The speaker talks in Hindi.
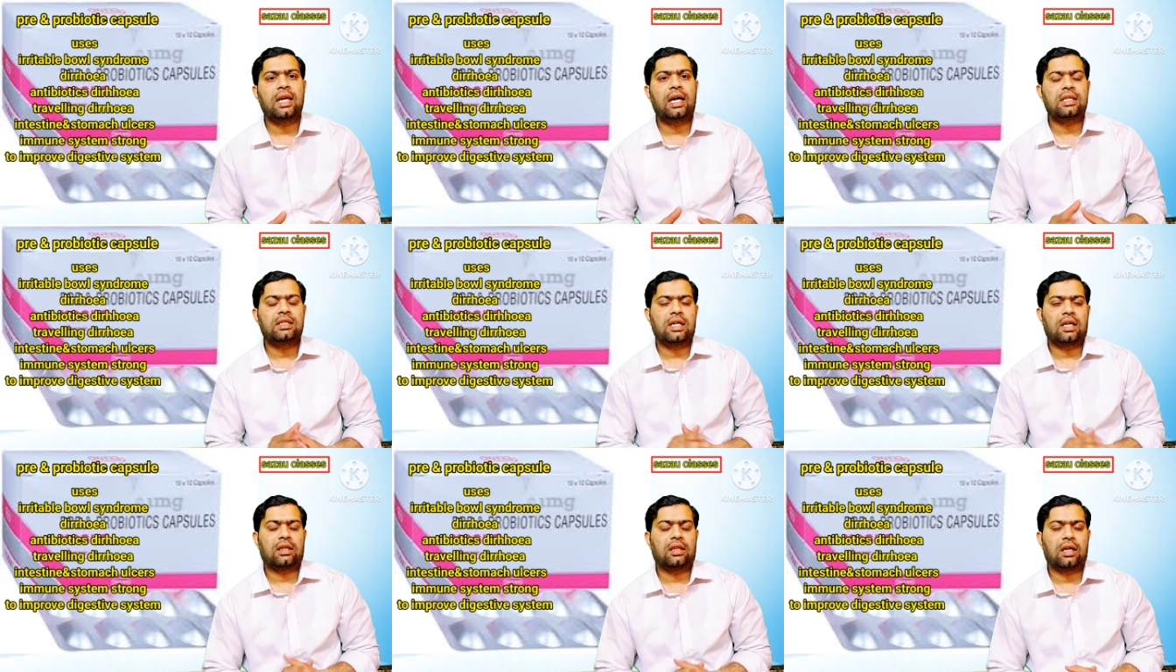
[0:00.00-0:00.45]

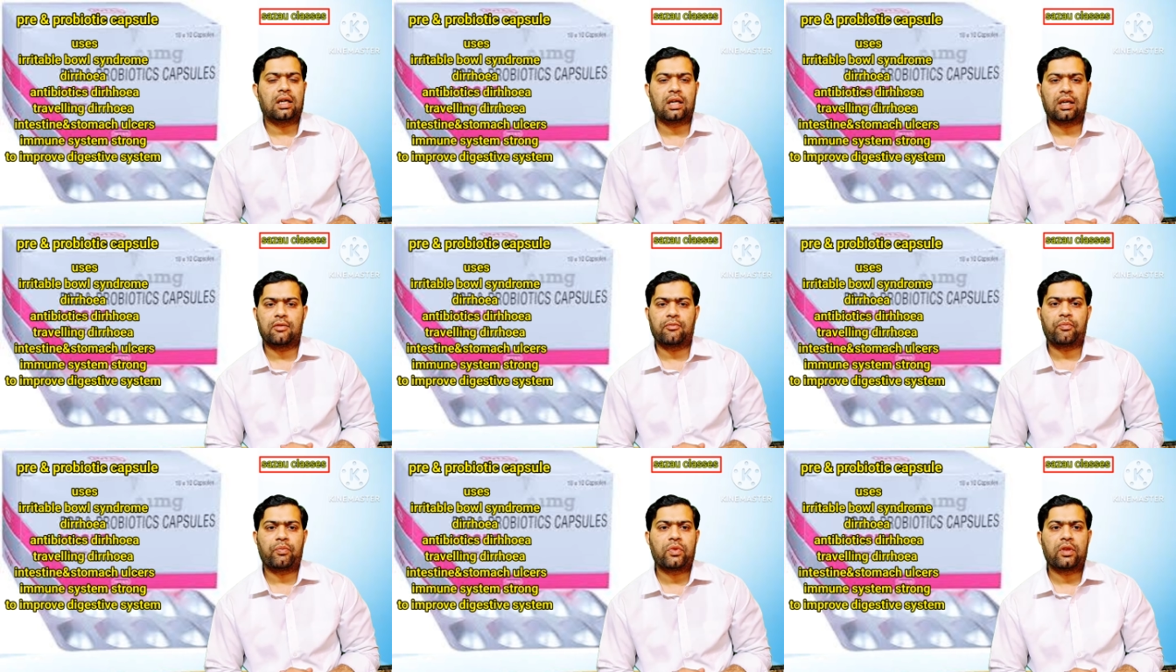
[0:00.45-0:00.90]
किया जाता
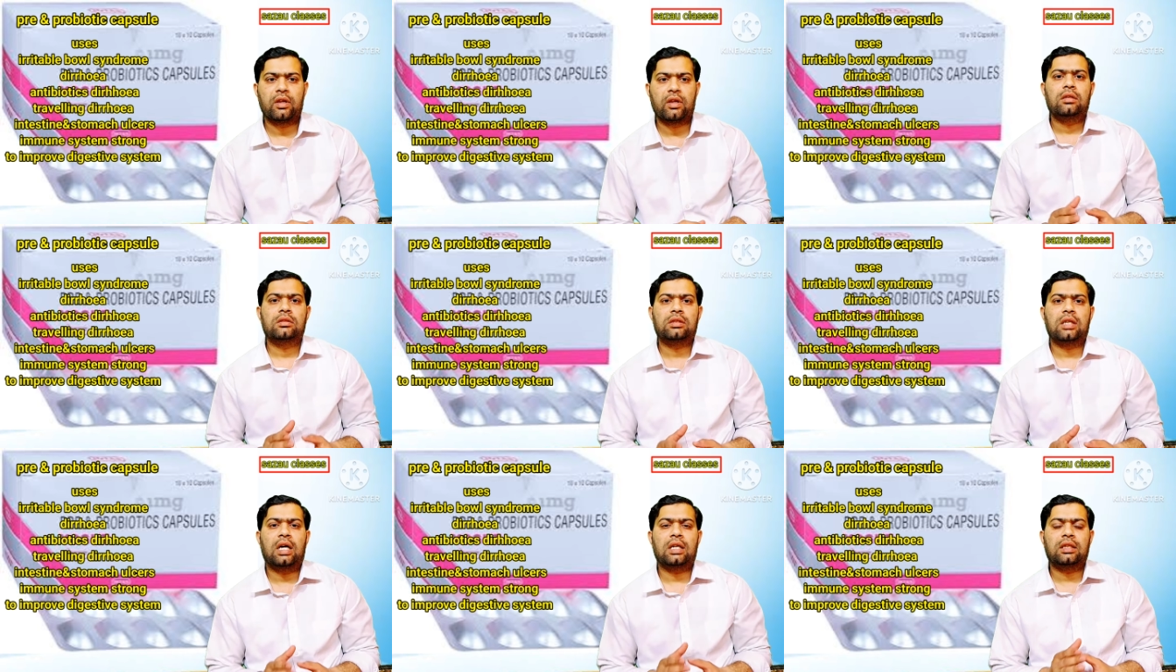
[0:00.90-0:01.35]
है
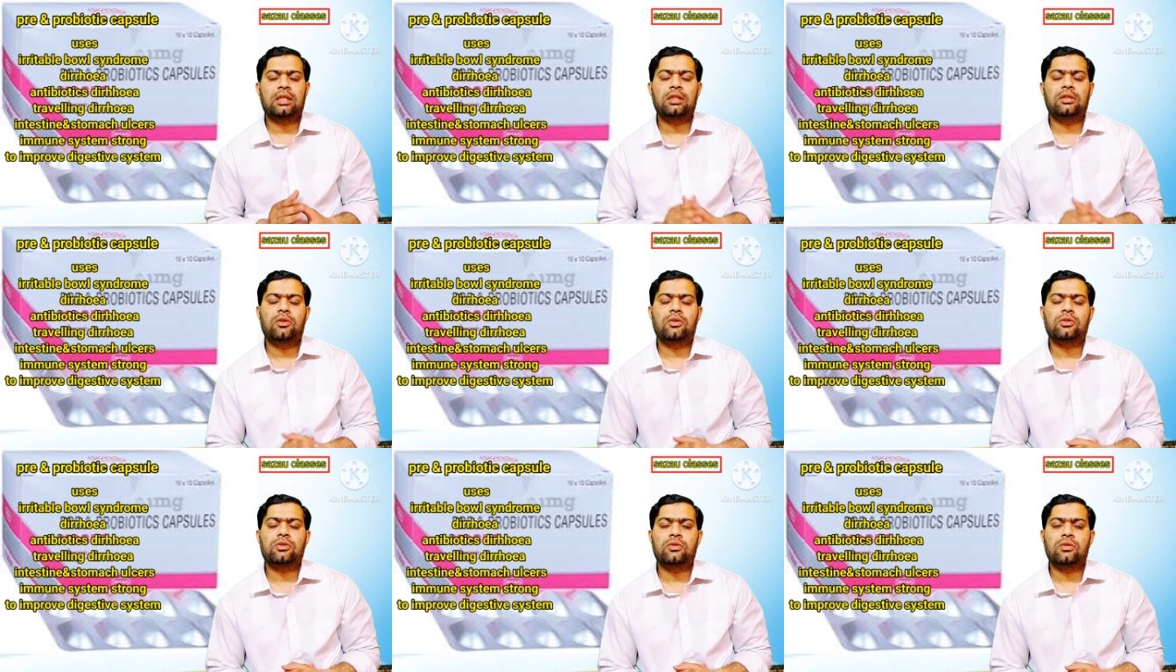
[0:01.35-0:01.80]
साथ
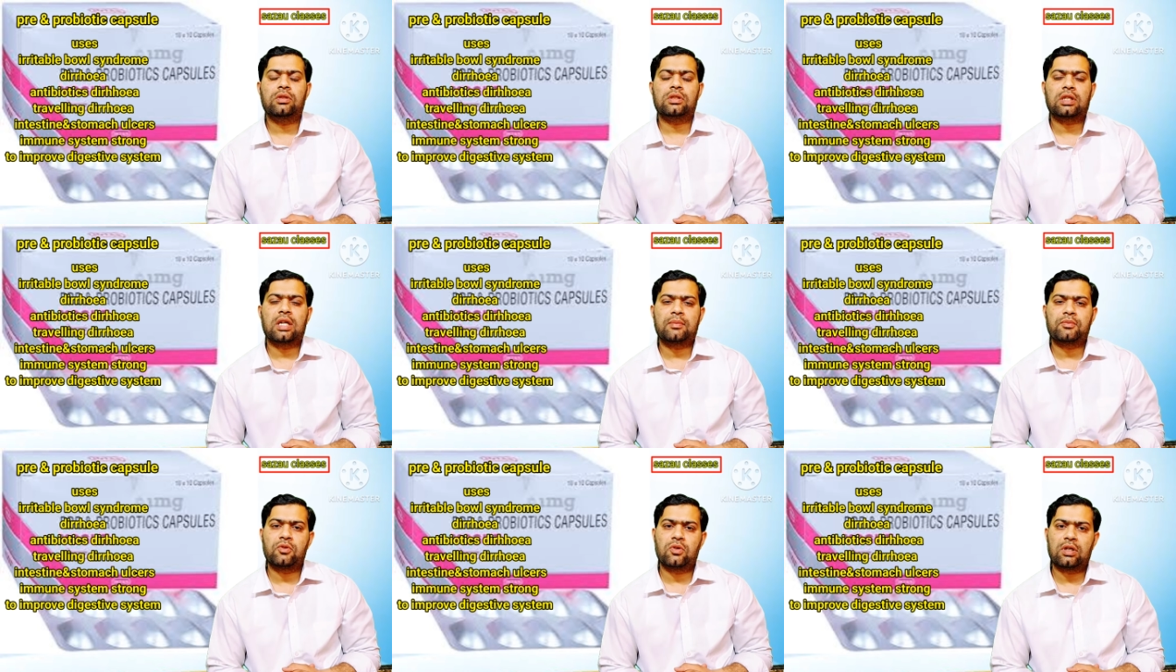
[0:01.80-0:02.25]
ही दोस्तों
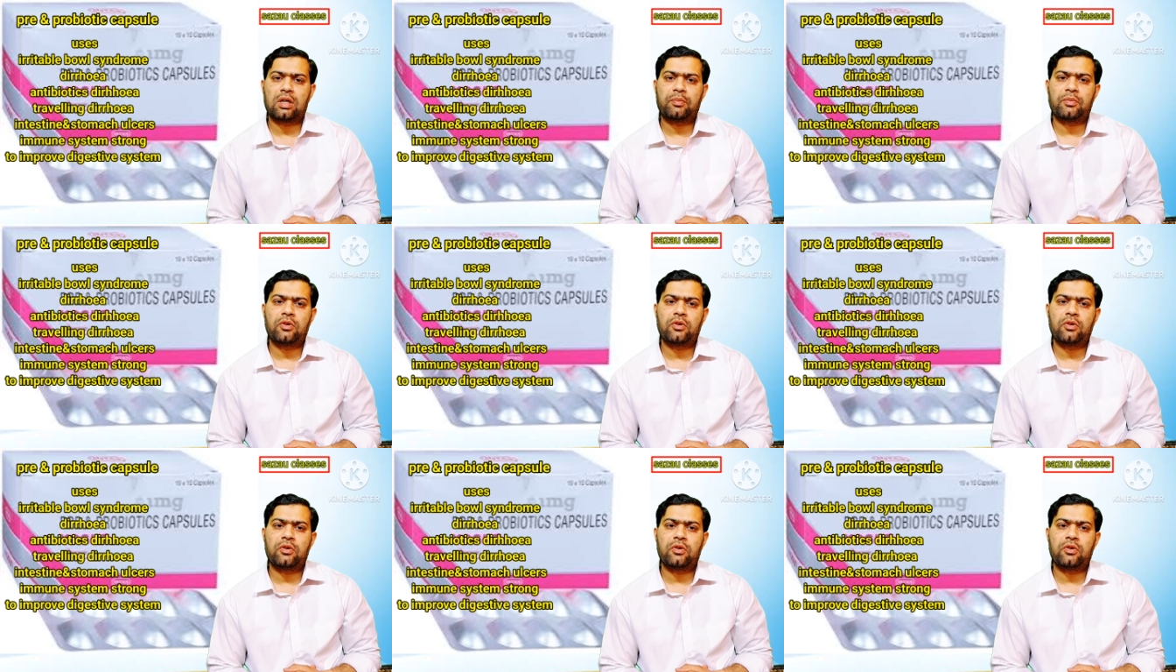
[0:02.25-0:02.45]
इस कैप्सूल